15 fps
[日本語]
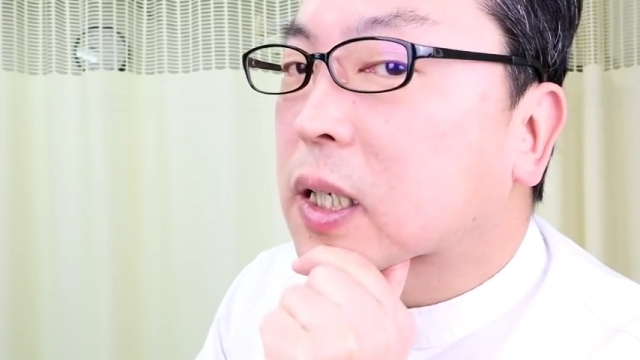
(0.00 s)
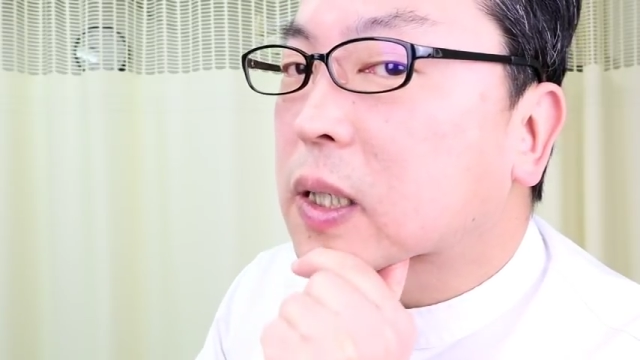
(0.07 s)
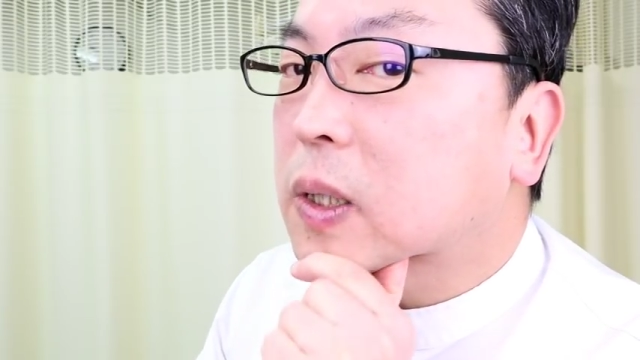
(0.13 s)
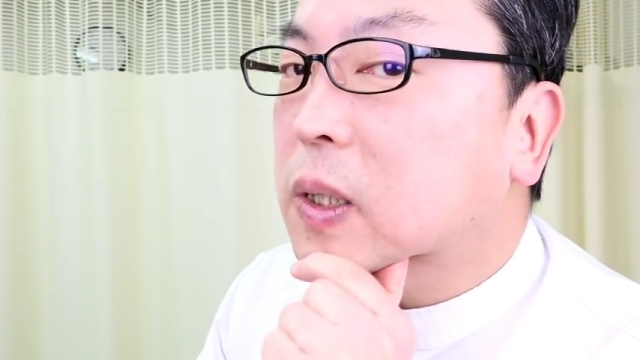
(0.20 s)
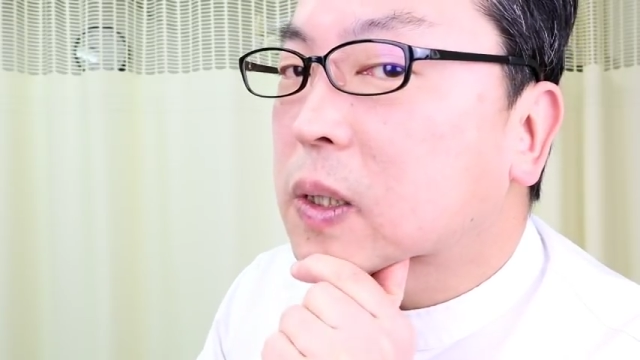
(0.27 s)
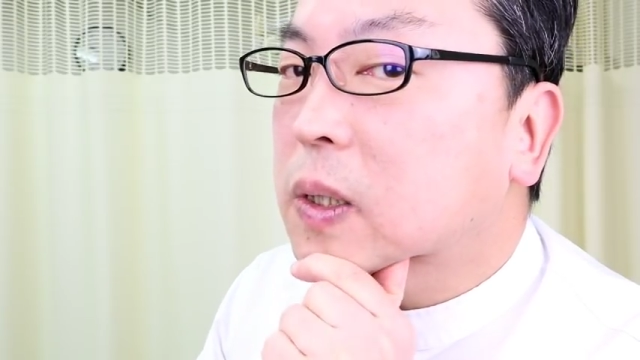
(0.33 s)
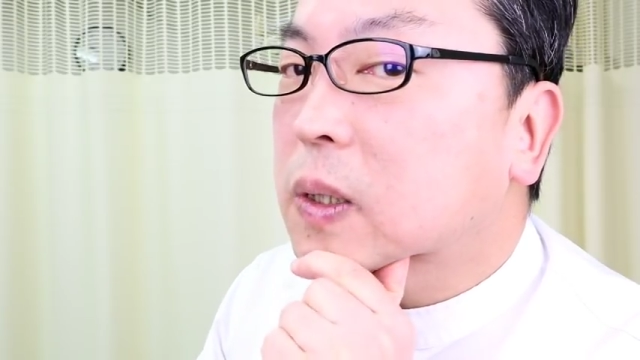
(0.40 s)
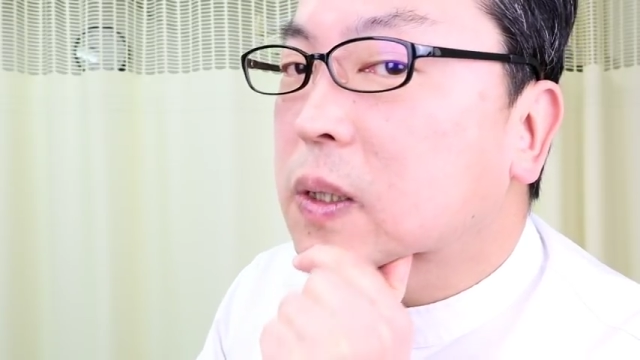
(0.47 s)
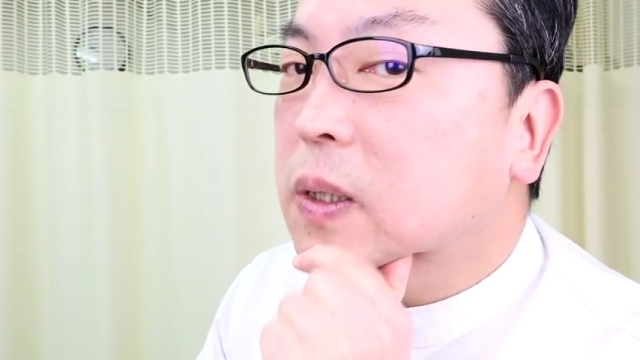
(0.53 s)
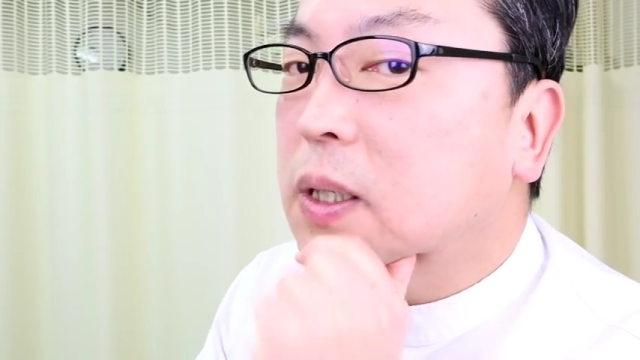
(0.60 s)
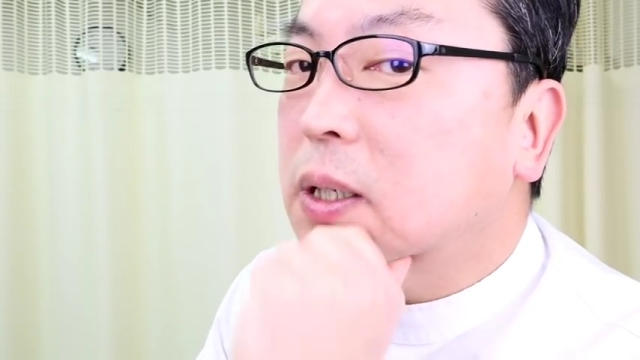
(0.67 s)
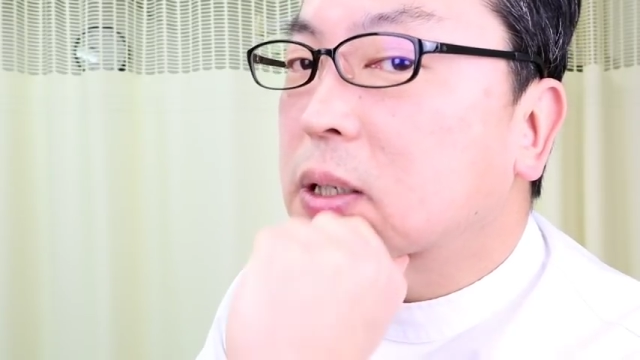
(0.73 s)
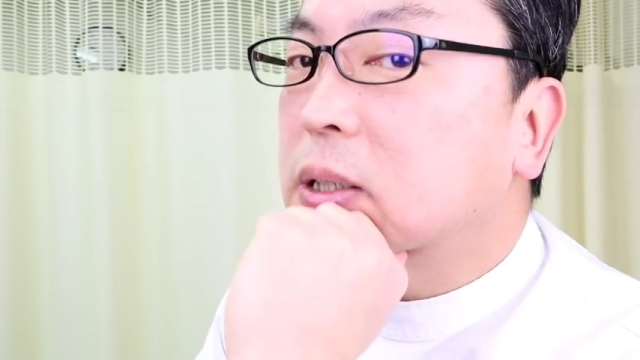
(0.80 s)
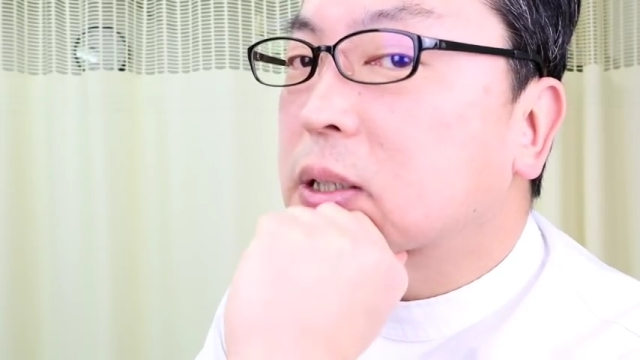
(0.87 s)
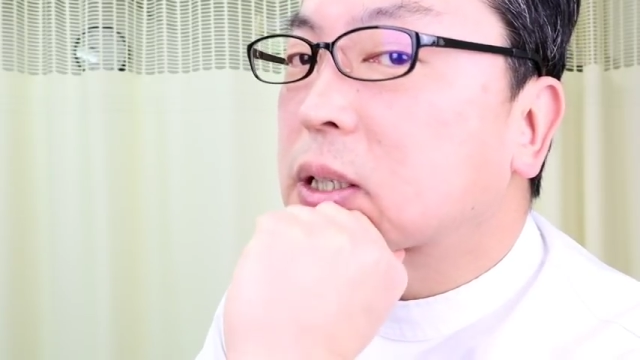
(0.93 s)
このよう
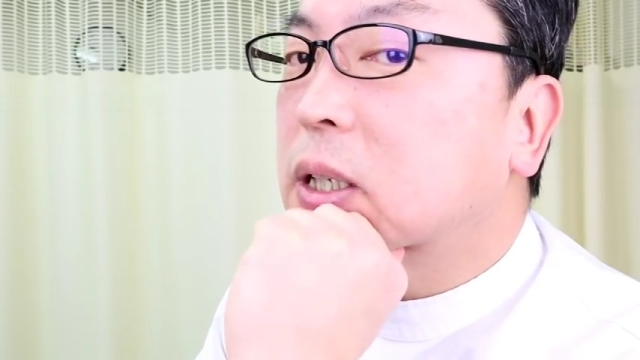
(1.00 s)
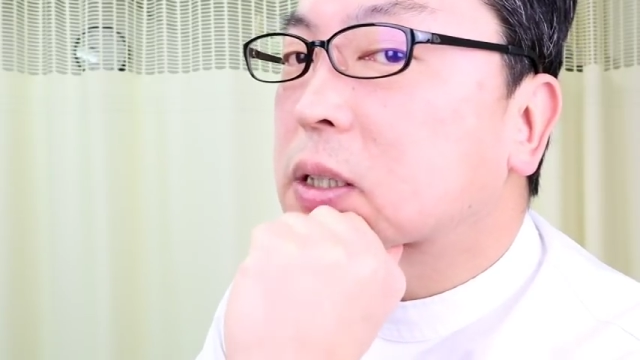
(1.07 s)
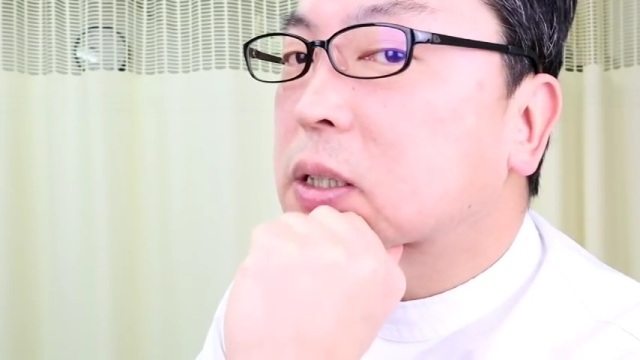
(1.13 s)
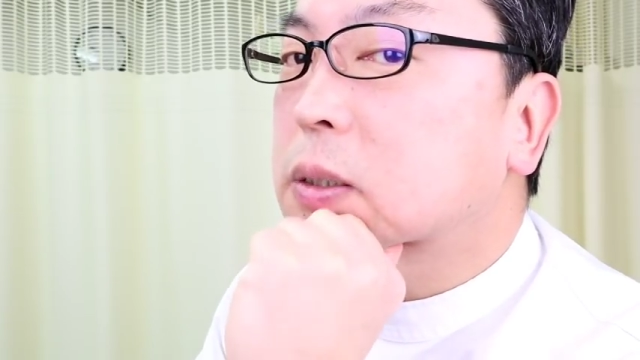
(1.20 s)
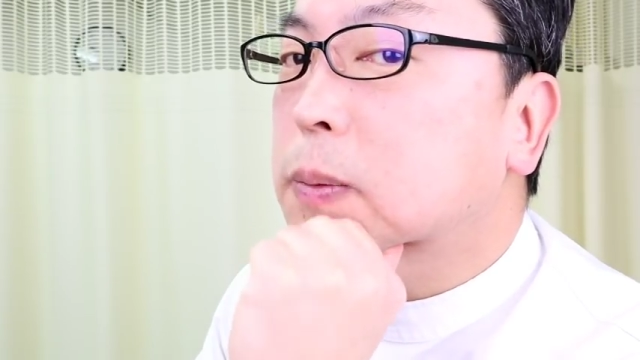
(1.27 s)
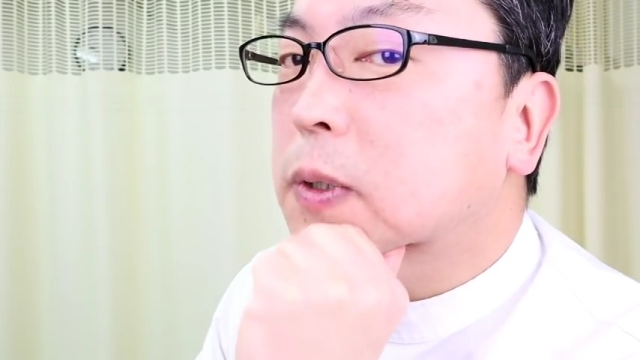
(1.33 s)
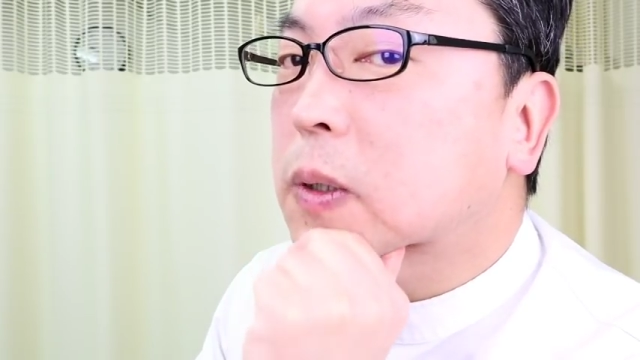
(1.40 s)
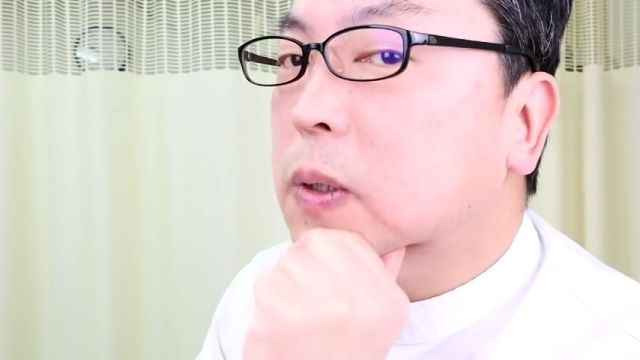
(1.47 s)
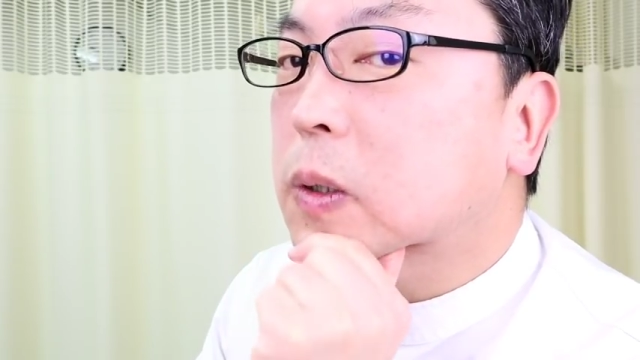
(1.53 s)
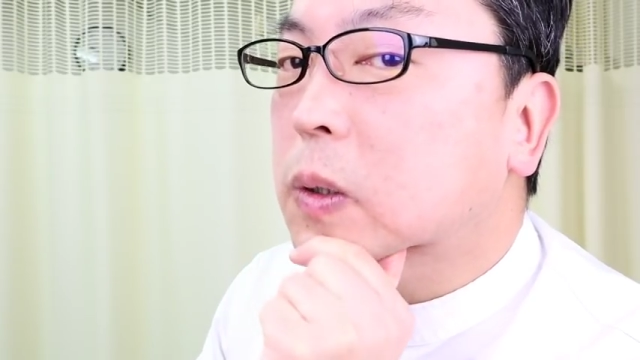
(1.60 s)
に手首ご